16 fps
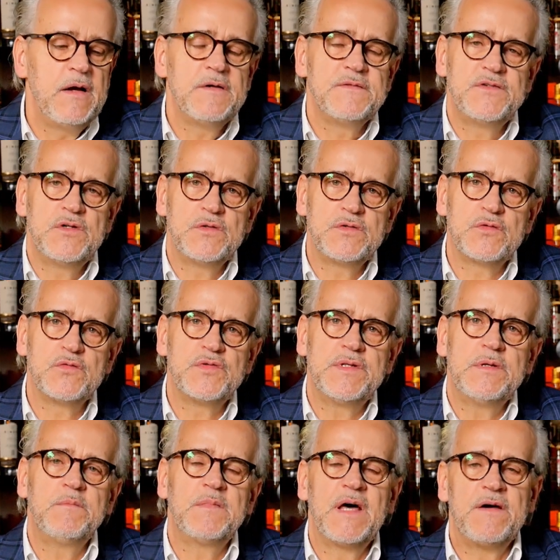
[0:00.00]
W związku z
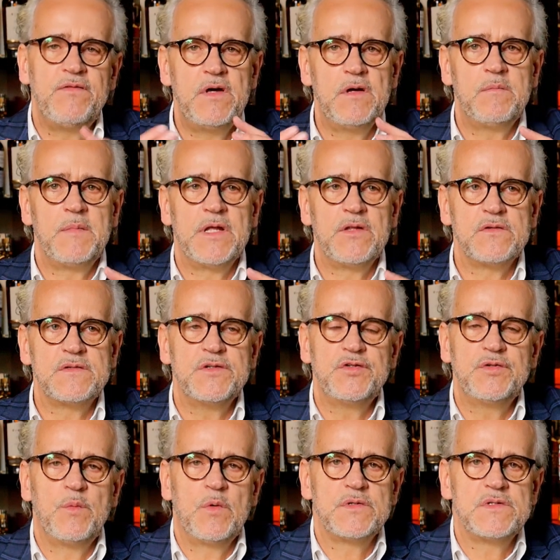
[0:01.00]
tym ta firma
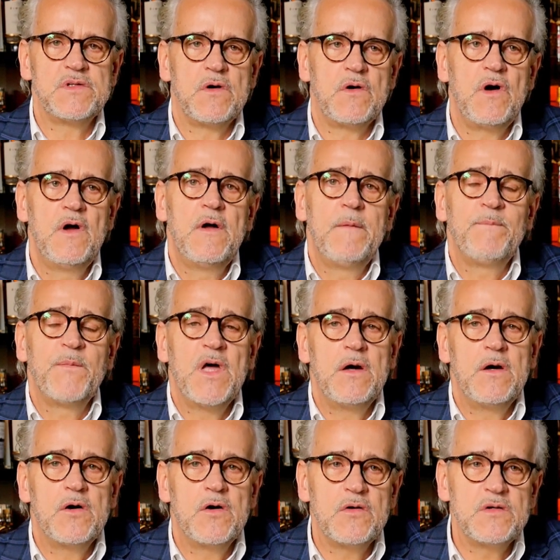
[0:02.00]
dosyć mocno
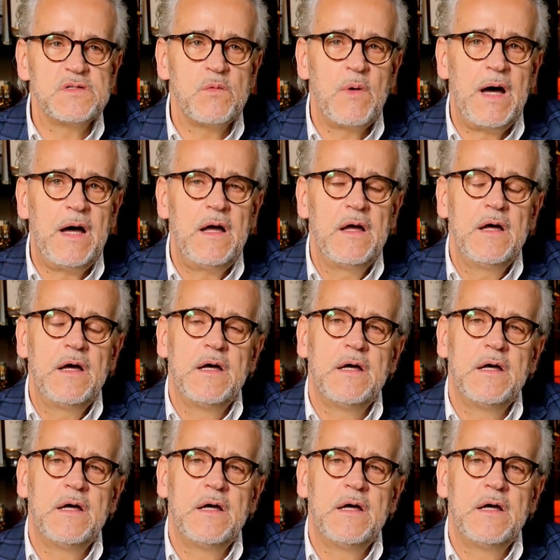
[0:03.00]
e, rosła.